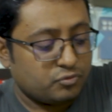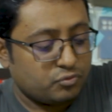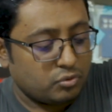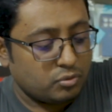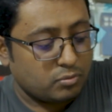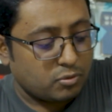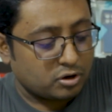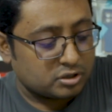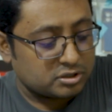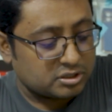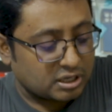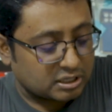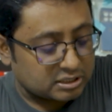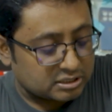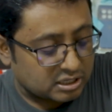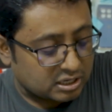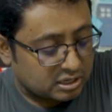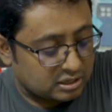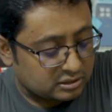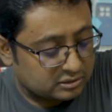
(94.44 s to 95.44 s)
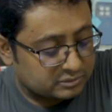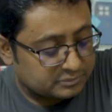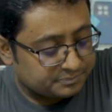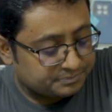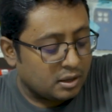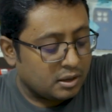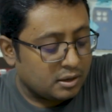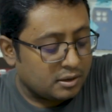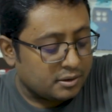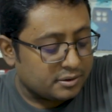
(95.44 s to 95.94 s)
ফুল বক্স চার্জার
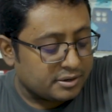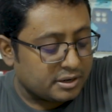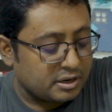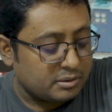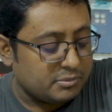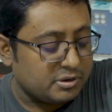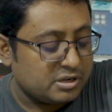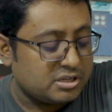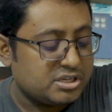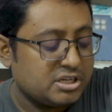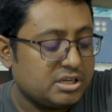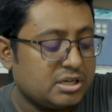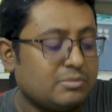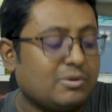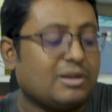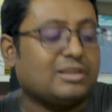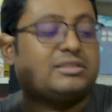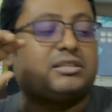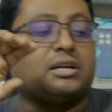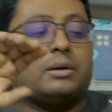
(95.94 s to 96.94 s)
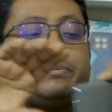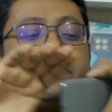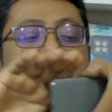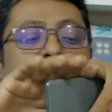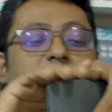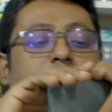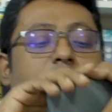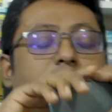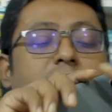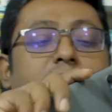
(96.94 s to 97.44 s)
রিয়েলমির জিটি মাস্টার
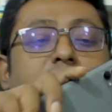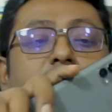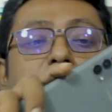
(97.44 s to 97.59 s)
পেয়ে যাবেন